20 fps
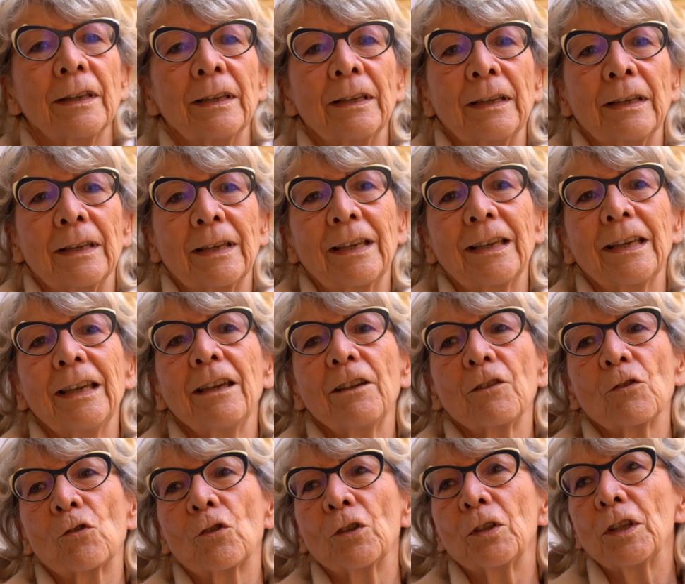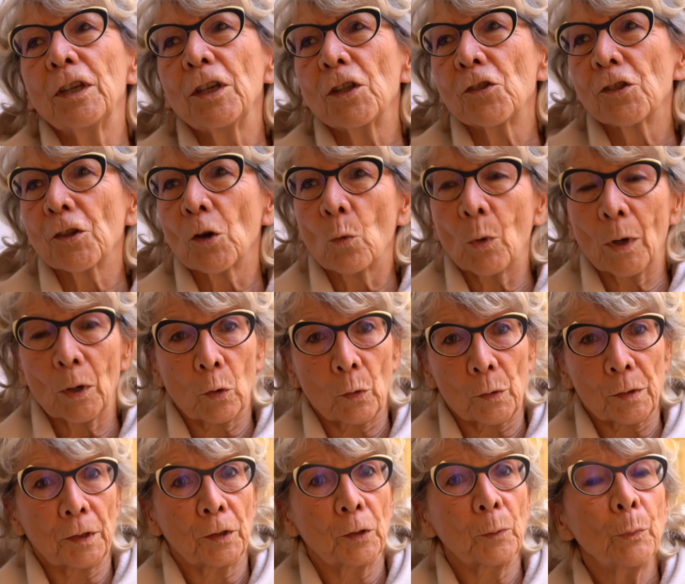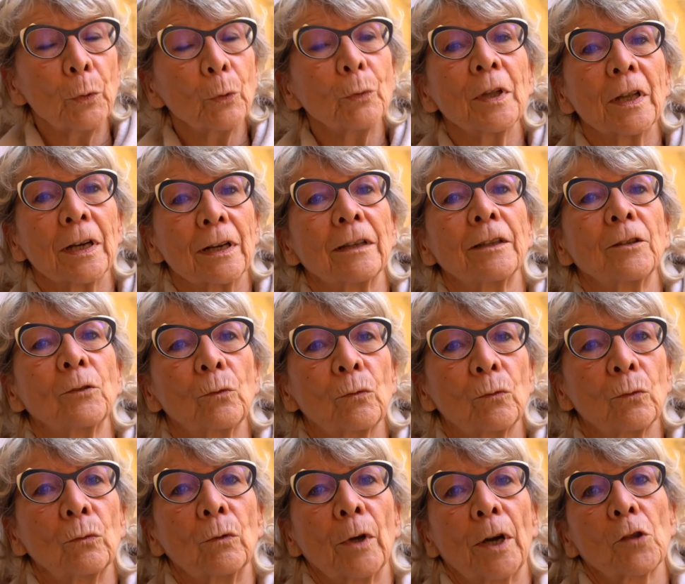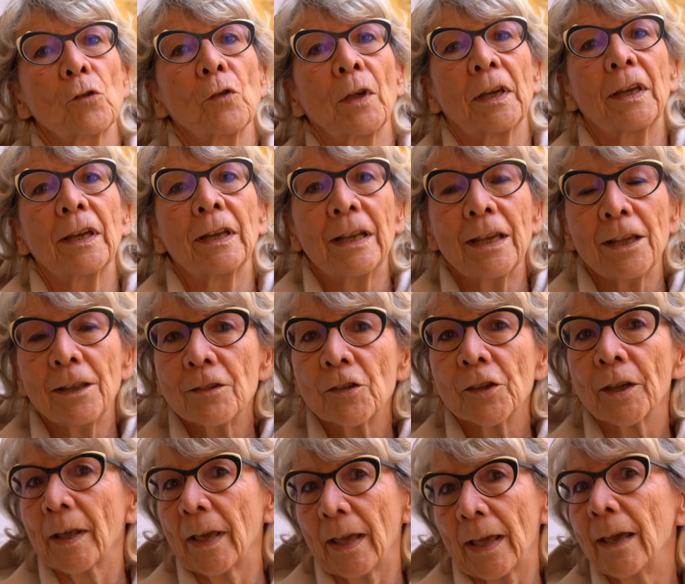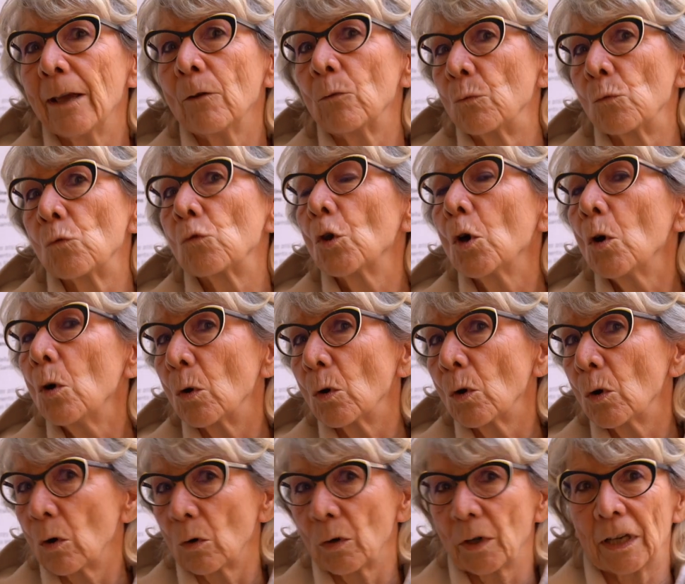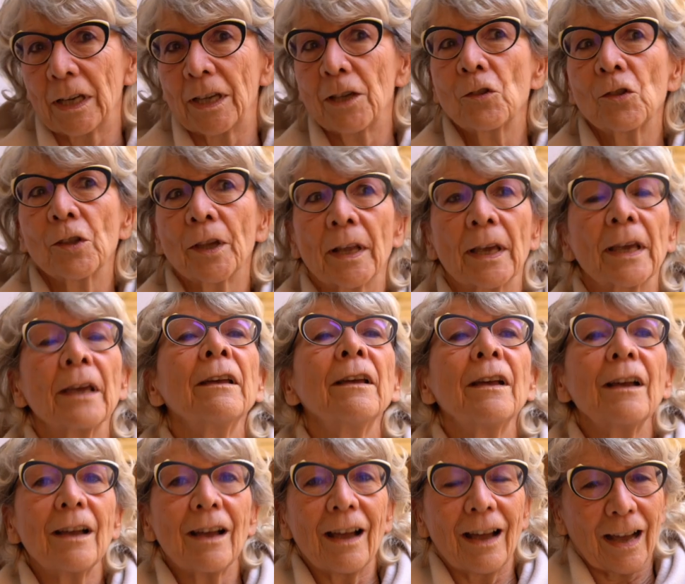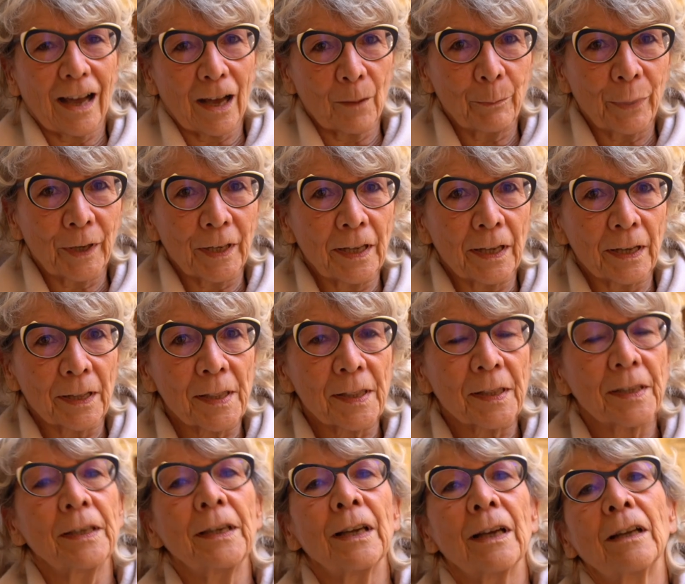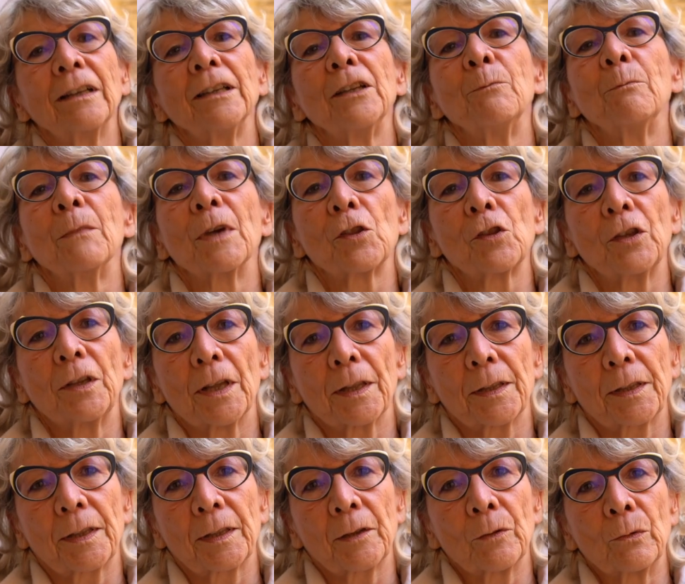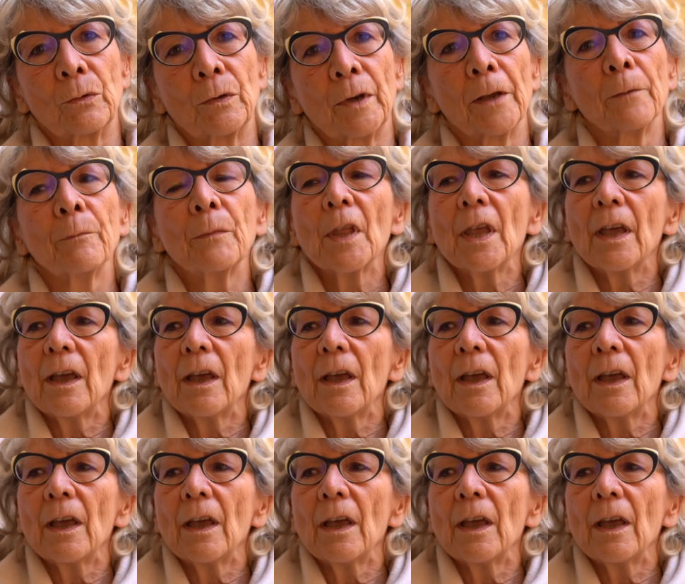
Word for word: eh, che ci dice qualcosa di più della lettura, cioè che leggere è un gioco, che leggere è aprirsi all'immaginazione.